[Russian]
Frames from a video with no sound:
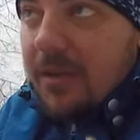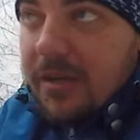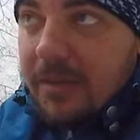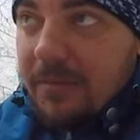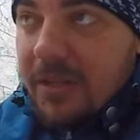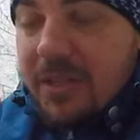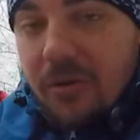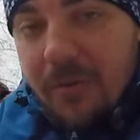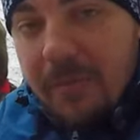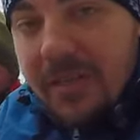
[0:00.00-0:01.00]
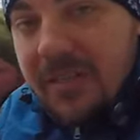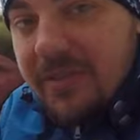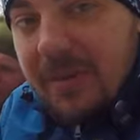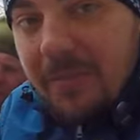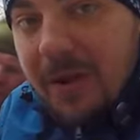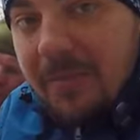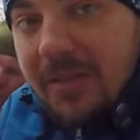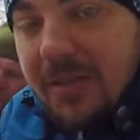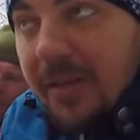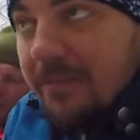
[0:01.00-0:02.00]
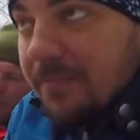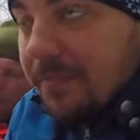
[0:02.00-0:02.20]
э, планируем обойти все памятники,